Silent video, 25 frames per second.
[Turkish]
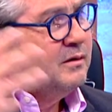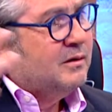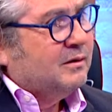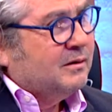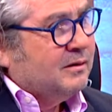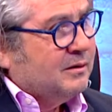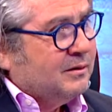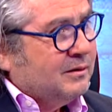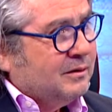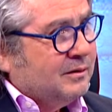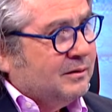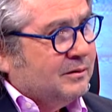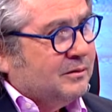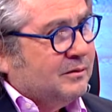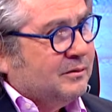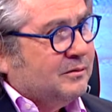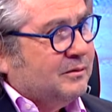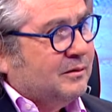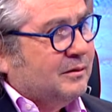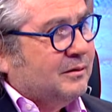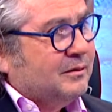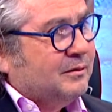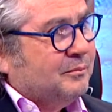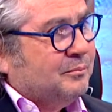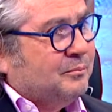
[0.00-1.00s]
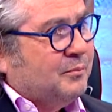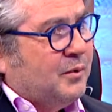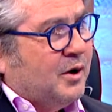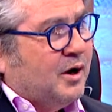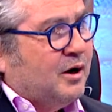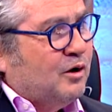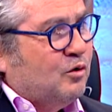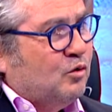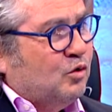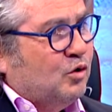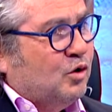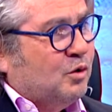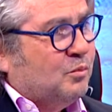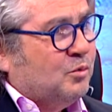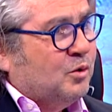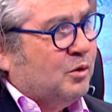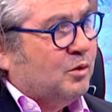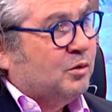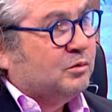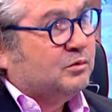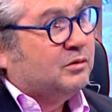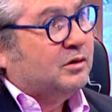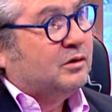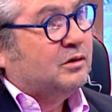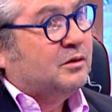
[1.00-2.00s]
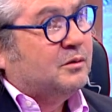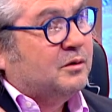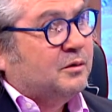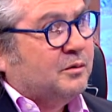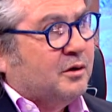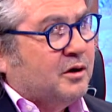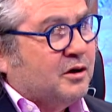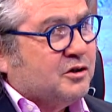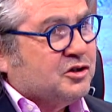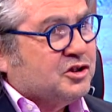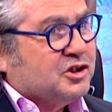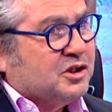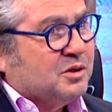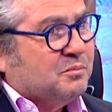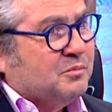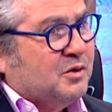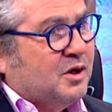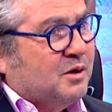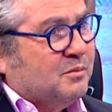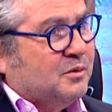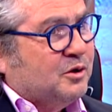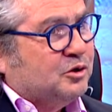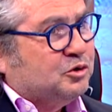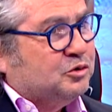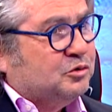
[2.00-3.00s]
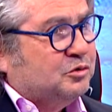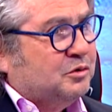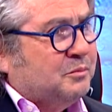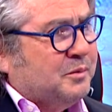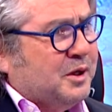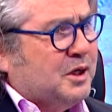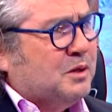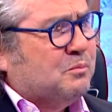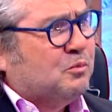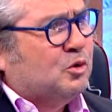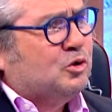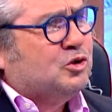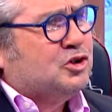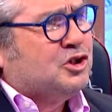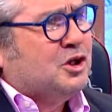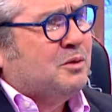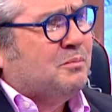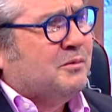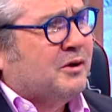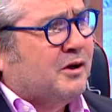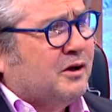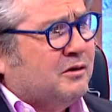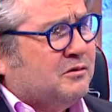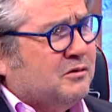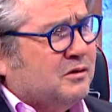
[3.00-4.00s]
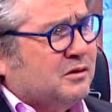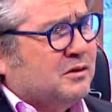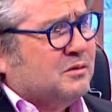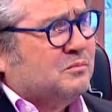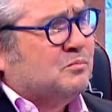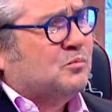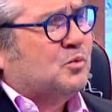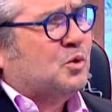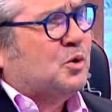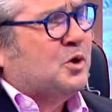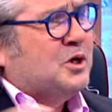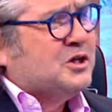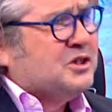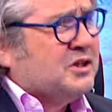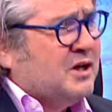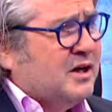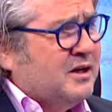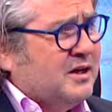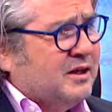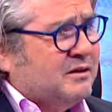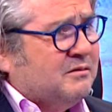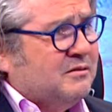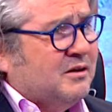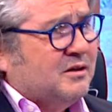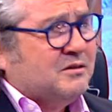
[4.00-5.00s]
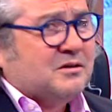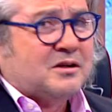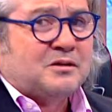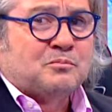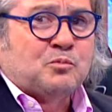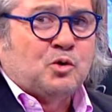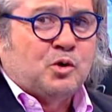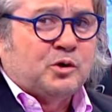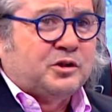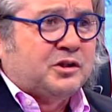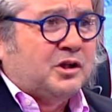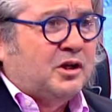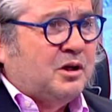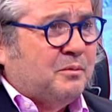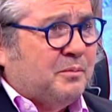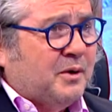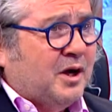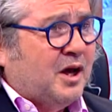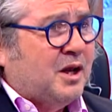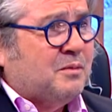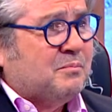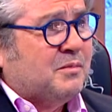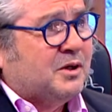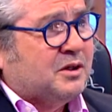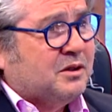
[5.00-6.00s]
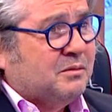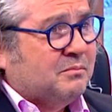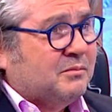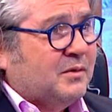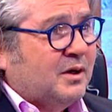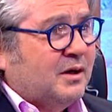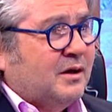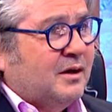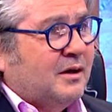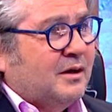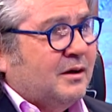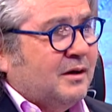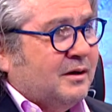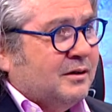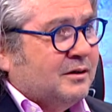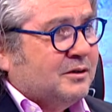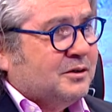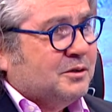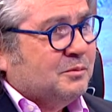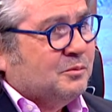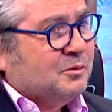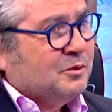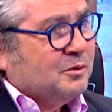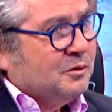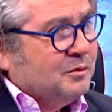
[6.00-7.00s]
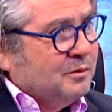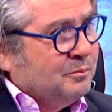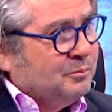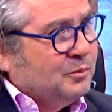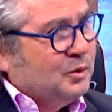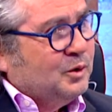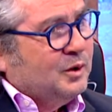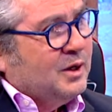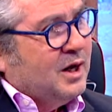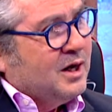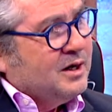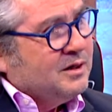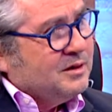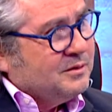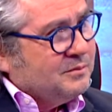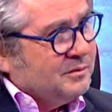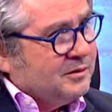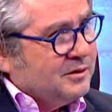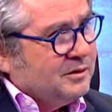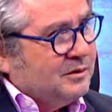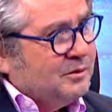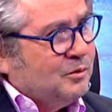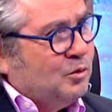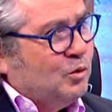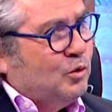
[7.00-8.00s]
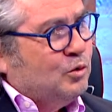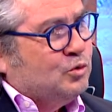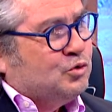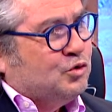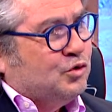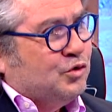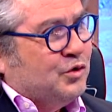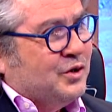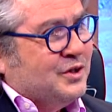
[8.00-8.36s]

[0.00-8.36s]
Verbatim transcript: e, parlıyor, mu? parlıyor mu ortalığı karıştırmaya başlıyor. Beni bunun için mi getirdin? bu rezalet nedir bu oteli beğenmedim. Şimdi bunlar e, ölçü